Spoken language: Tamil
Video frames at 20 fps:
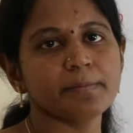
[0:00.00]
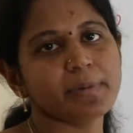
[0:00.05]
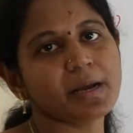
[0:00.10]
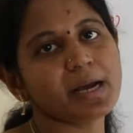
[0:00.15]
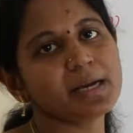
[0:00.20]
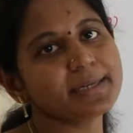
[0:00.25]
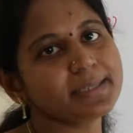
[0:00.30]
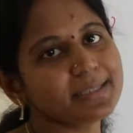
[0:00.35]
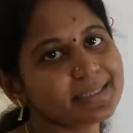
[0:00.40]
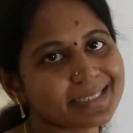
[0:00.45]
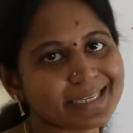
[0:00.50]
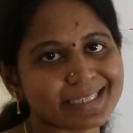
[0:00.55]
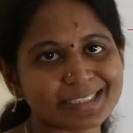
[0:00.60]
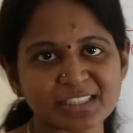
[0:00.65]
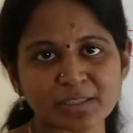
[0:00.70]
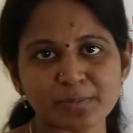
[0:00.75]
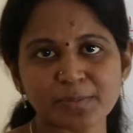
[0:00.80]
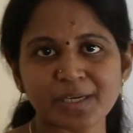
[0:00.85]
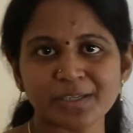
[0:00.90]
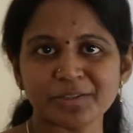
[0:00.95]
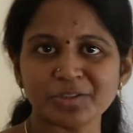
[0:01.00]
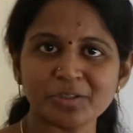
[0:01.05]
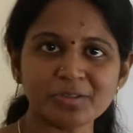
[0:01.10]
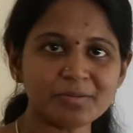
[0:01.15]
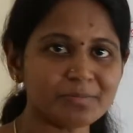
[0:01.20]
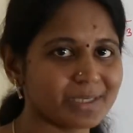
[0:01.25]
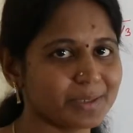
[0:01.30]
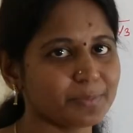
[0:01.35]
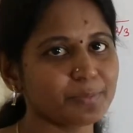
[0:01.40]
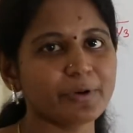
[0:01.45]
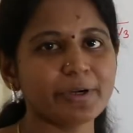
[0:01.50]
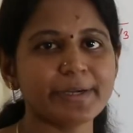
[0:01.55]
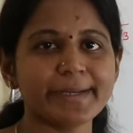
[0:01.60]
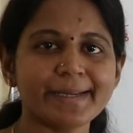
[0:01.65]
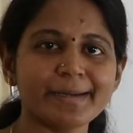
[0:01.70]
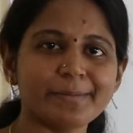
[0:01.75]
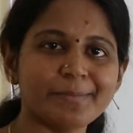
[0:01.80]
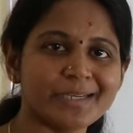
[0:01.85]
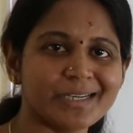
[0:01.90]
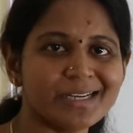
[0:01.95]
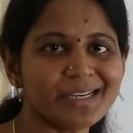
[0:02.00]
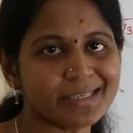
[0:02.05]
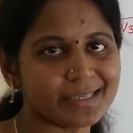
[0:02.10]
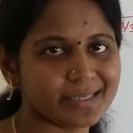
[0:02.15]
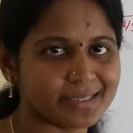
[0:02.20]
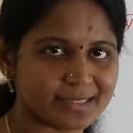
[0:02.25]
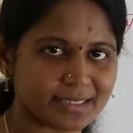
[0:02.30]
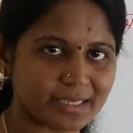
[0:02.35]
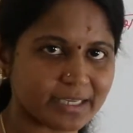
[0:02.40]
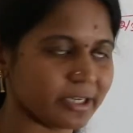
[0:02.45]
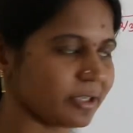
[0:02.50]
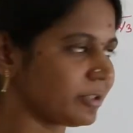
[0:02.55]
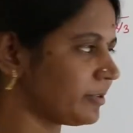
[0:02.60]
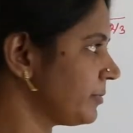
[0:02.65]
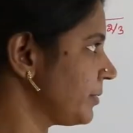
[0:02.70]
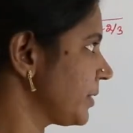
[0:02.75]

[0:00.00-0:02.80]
பார்க்கறதுக்கு கஷ்டமாக இருந்தாலும் பட் போட்டிங்க அப்படின்னா ஈஸியாக இருக்கும்